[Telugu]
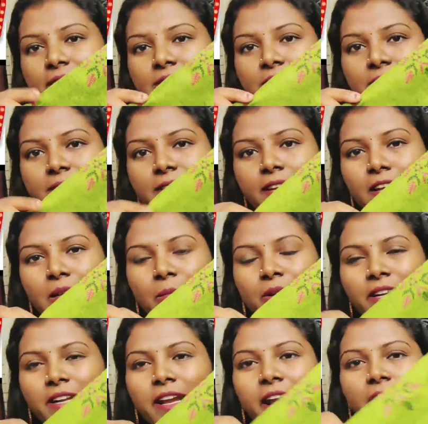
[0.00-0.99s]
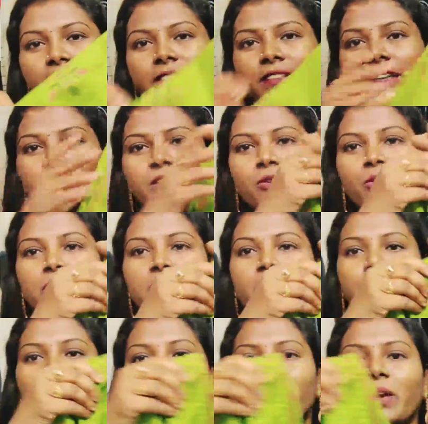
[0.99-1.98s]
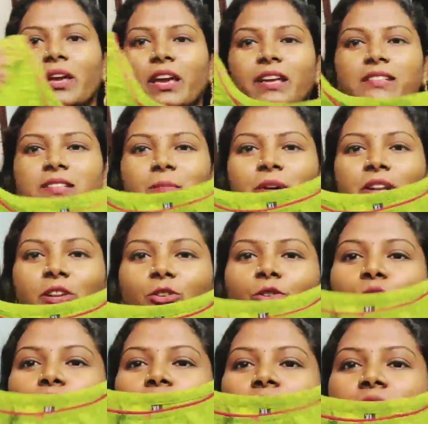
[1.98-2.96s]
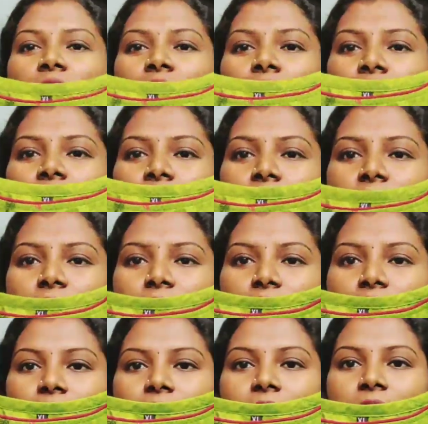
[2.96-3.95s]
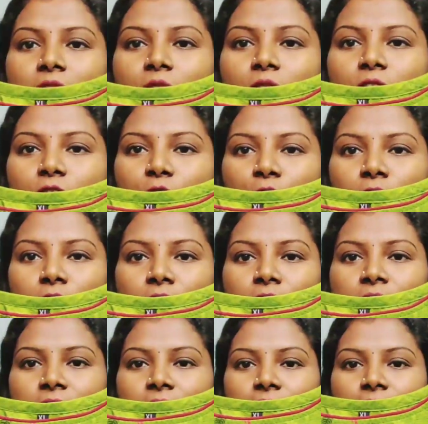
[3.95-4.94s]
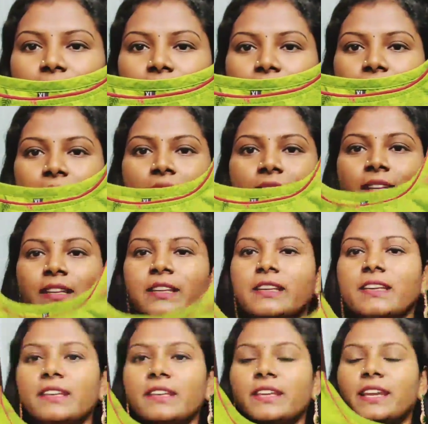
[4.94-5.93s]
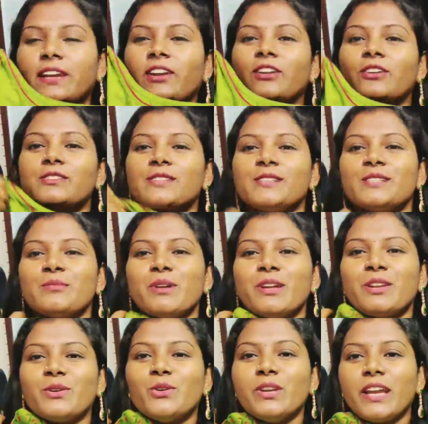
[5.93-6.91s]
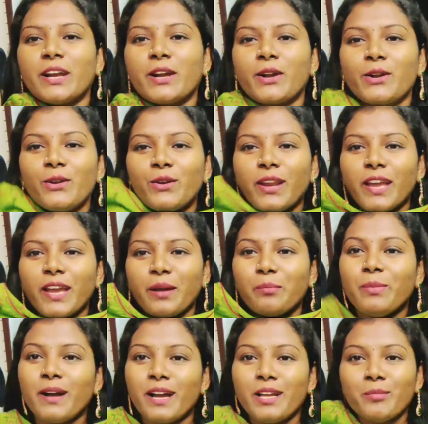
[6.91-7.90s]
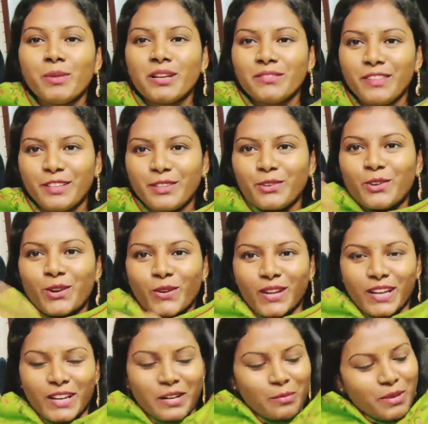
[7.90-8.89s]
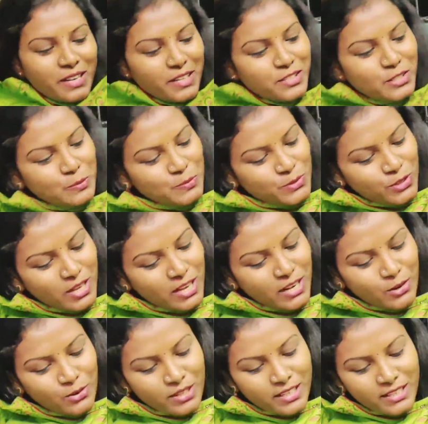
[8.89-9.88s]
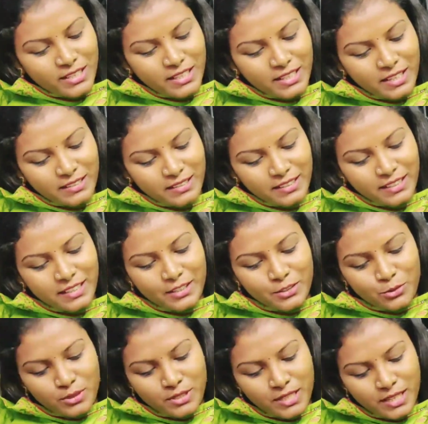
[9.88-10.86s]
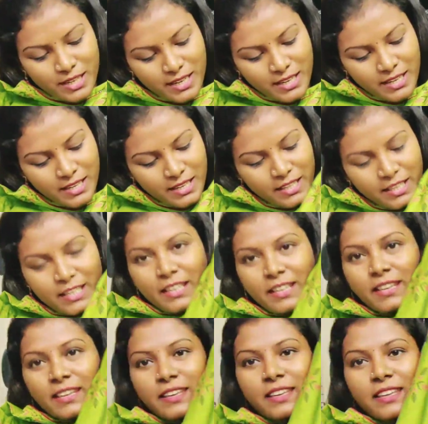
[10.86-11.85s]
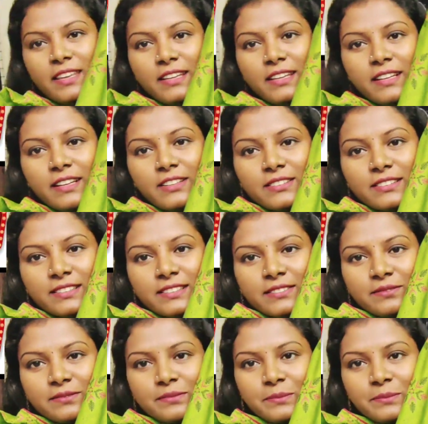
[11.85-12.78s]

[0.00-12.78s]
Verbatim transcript: డిజైన్ చేశారనమాట హ్యాండ్ దగ్గర కూడా పైపింగ్ వేసి మనకు అండ్ ఇక్కడ కూడా చూడండి నెక్ దగ్గర ఇక్కడ వచ్చేసి మనకు ఎక్కడున్నాయి అబ్బా అని మనం వెతుక్కోవాలన్నమాట జిప్స్ అలా ఉంటుంది ఇక్కడ చూసారా ఇక్కడ ఉంది